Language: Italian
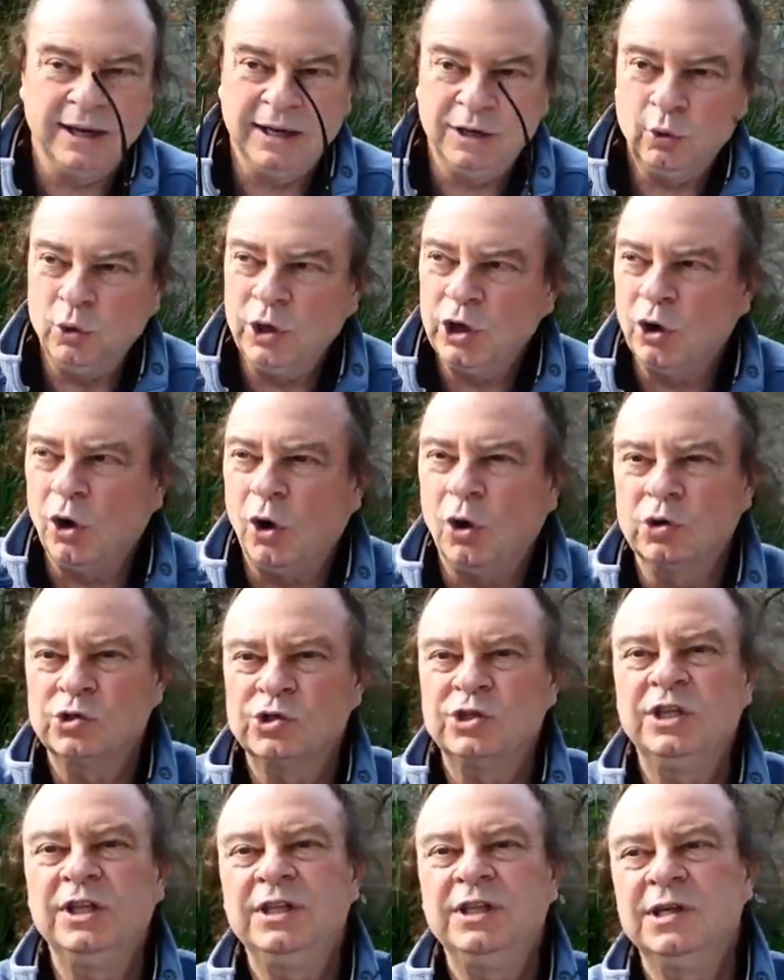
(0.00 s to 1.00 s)
i cui
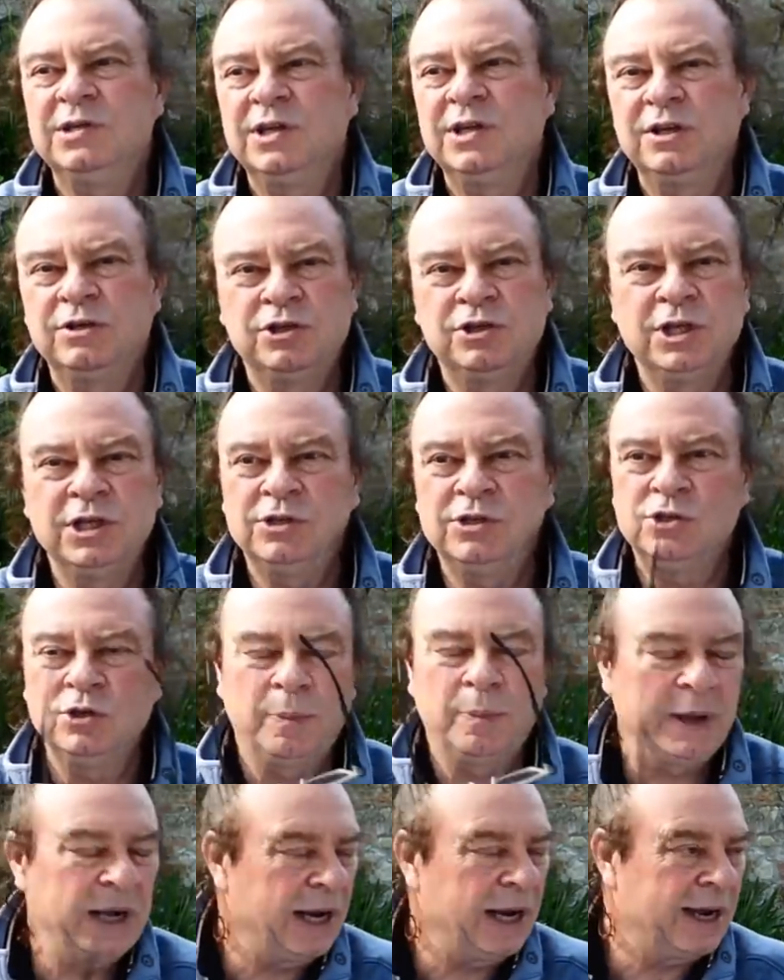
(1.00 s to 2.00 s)
costi di
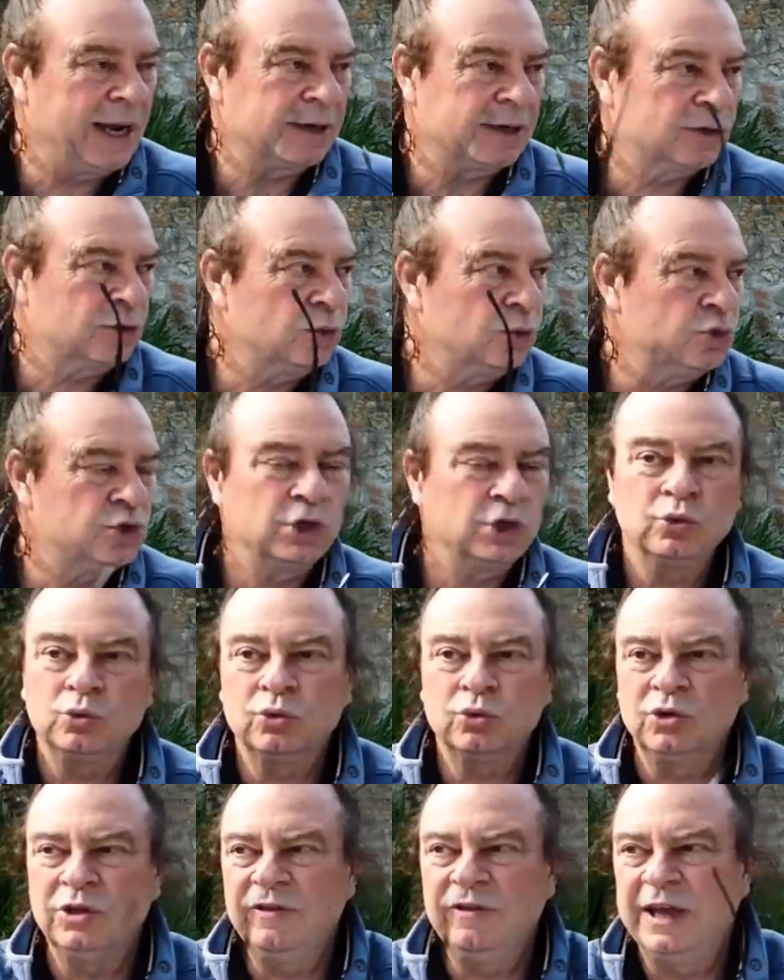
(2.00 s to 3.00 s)
esercizio per le cartucce
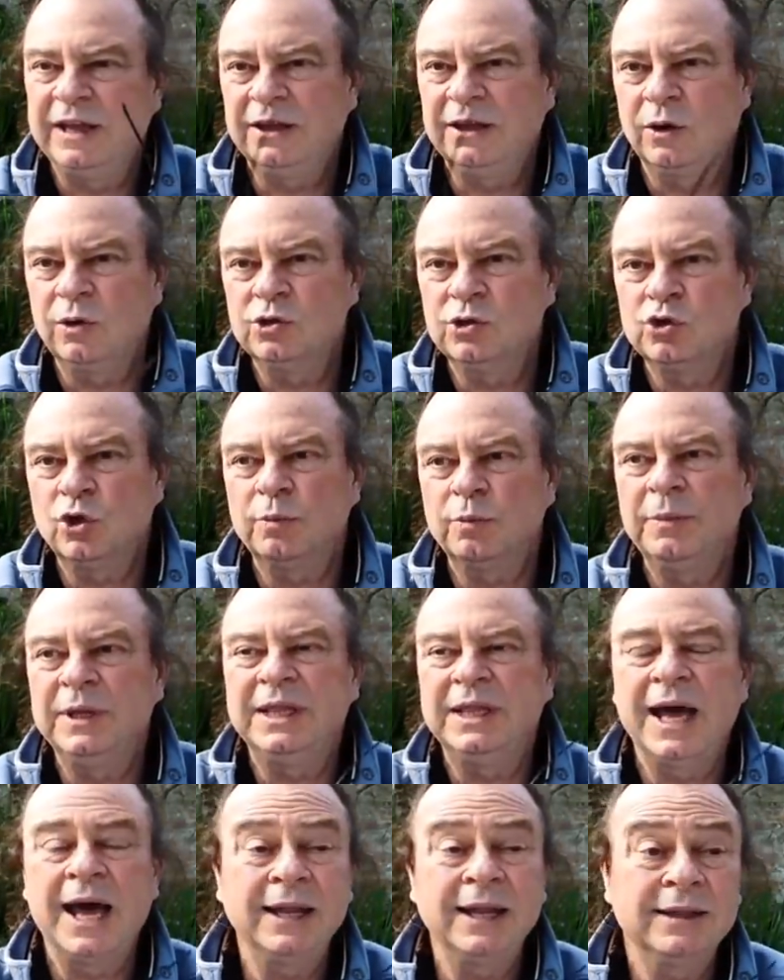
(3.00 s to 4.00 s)
tutto diventano
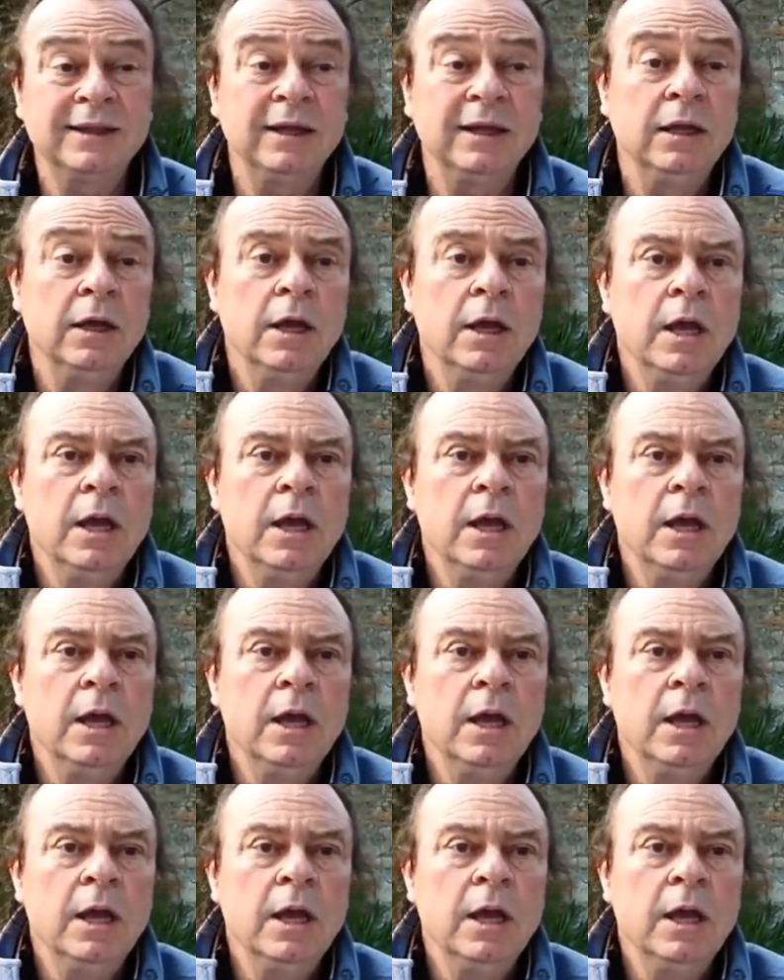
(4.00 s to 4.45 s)
esorbitanti